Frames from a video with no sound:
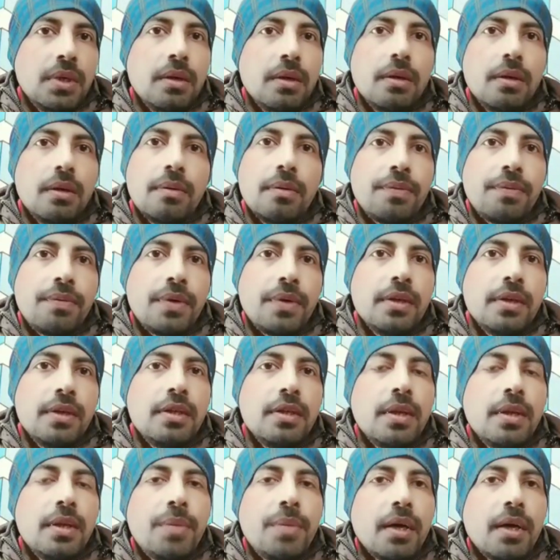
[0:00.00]
फ्रंट
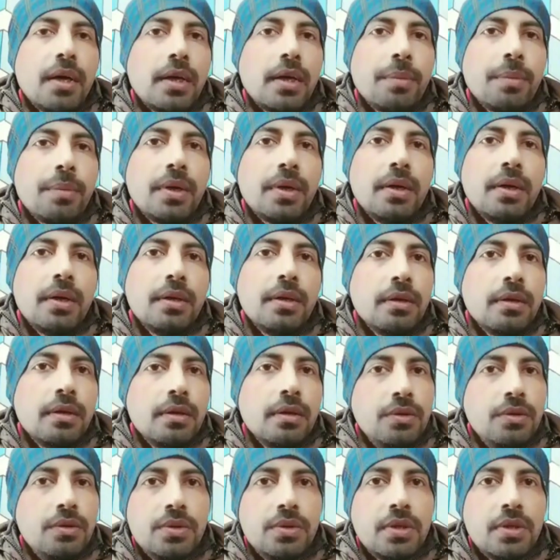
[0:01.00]
या बैक कैमरा
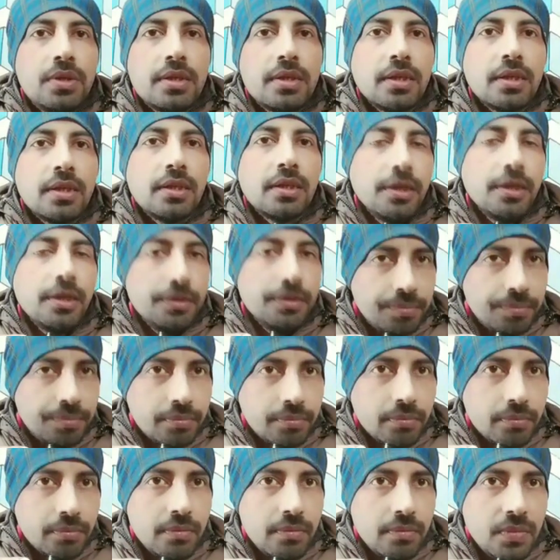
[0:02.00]
यूज कर सकते हैं
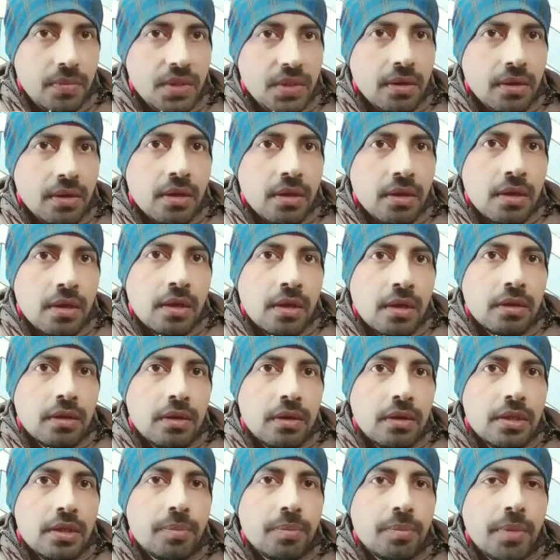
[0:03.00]
तो
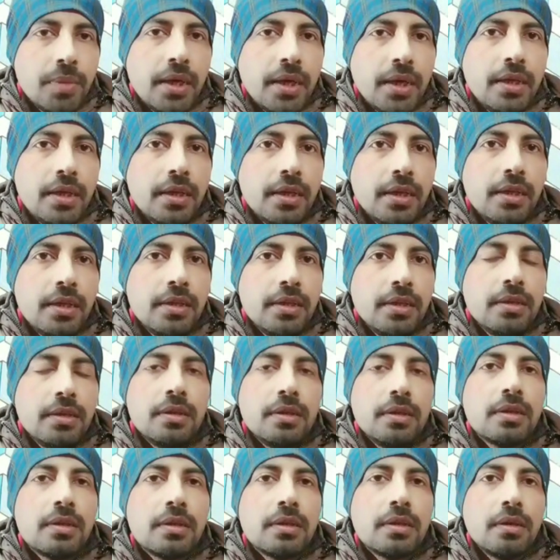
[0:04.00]
इसमें है कि, कि
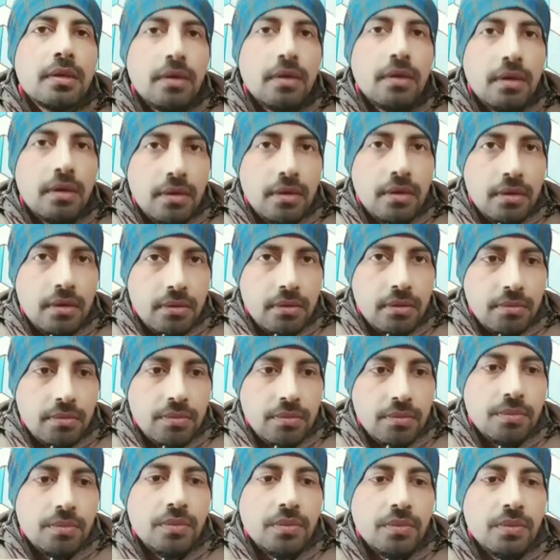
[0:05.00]
इस
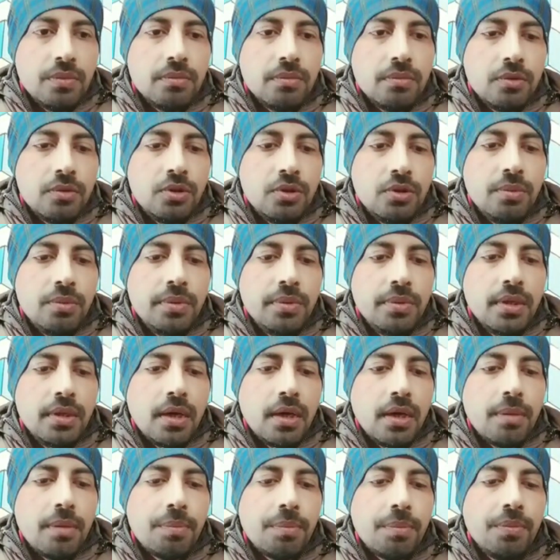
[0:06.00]
जो भी
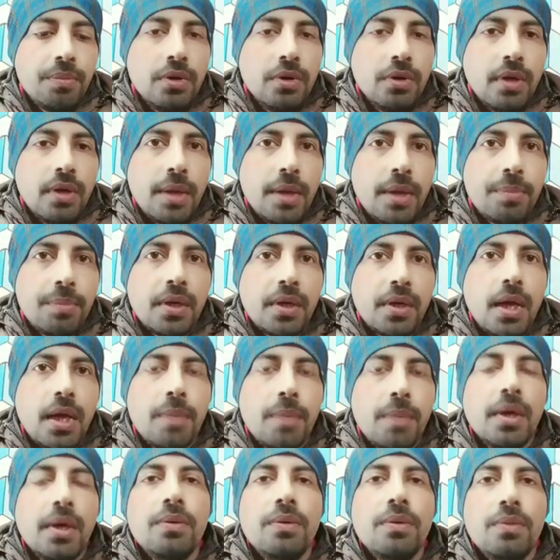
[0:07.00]
आप ऐप का नाम
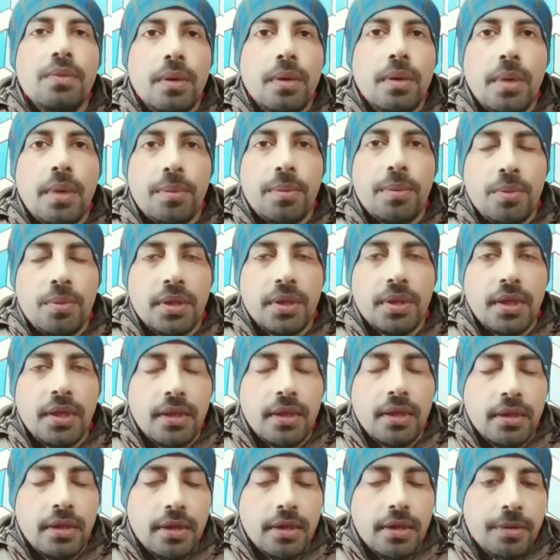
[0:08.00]
है वो हम आपको बता
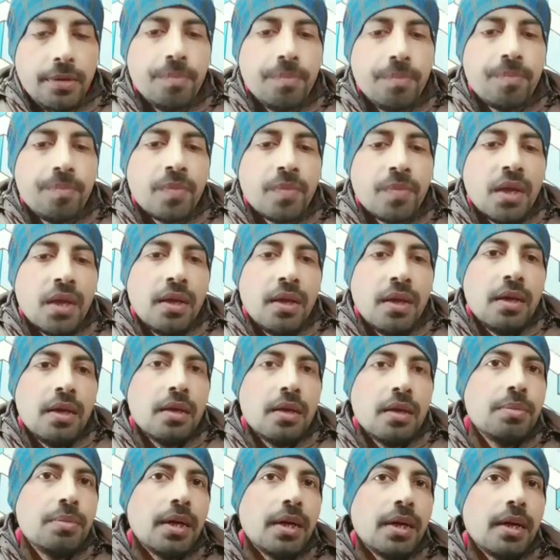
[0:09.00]
देते हैं
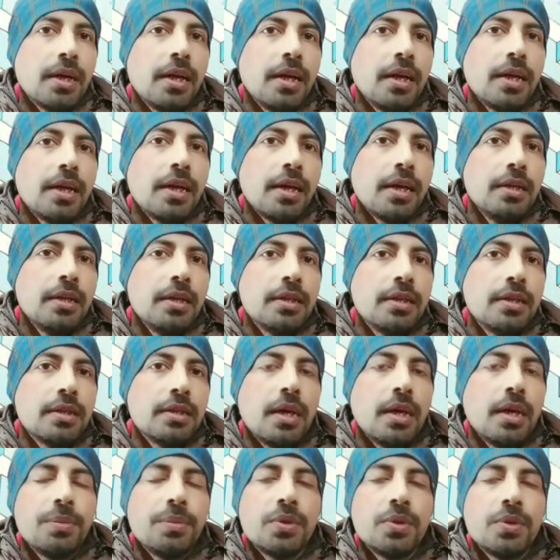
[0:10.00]
इसमें करना क्या कि जैसे
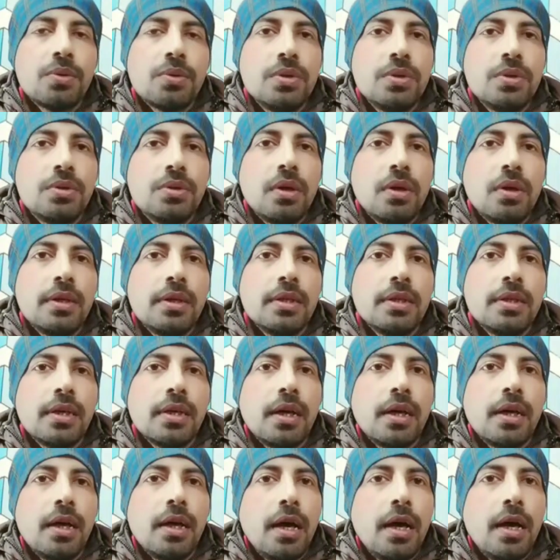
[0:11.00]
आप इसको इंस्टॉल
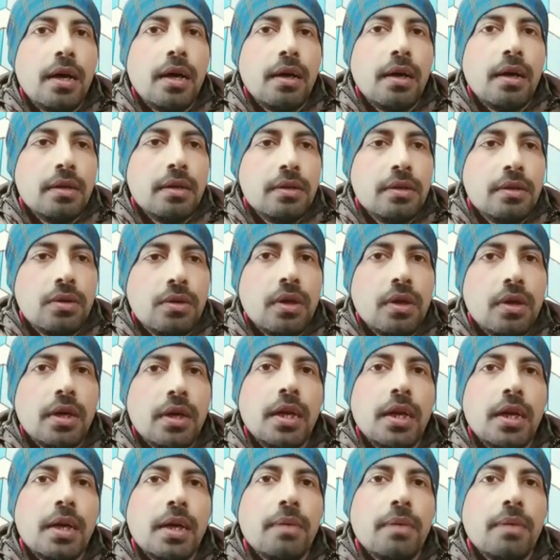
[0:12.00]
कीजिएगा इंस्टॉल
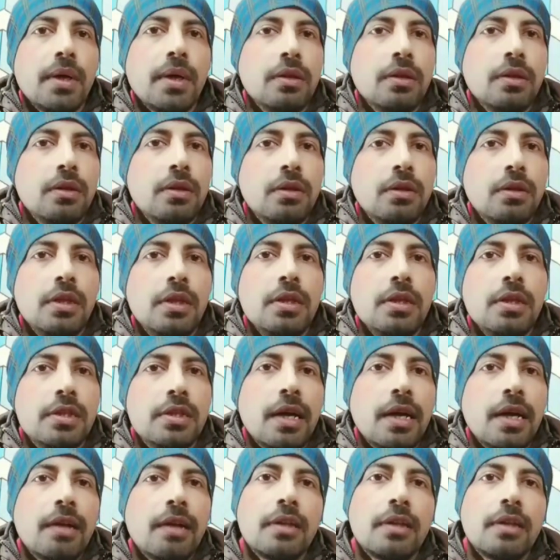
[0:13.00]
करने के बाद तीन
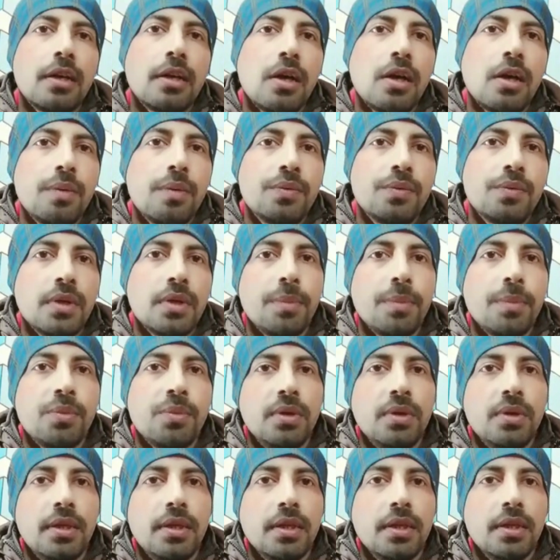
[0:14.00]
चार तरह का ऑप्शन आपको
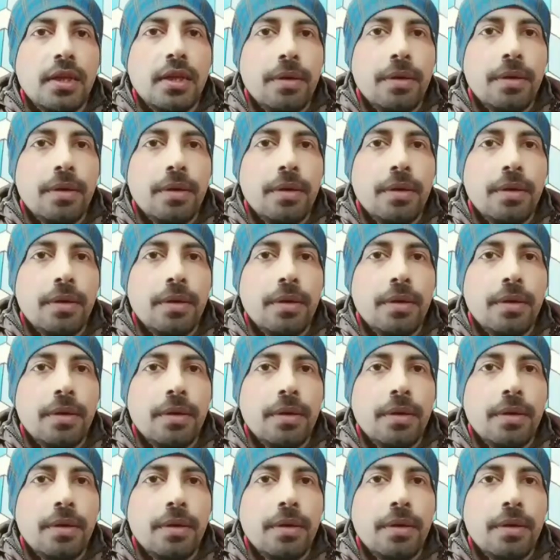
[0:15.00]
दे देता है